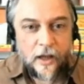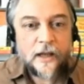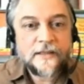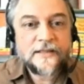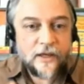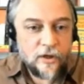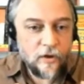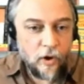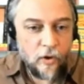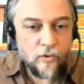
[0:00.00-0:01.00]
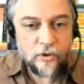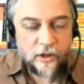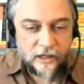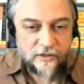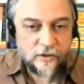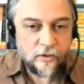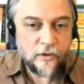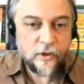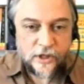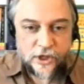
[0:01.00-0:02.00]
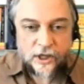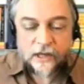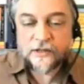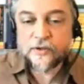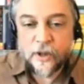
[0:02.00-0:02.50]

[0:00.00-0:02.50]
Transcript: Se io ho un'occasione, una chance,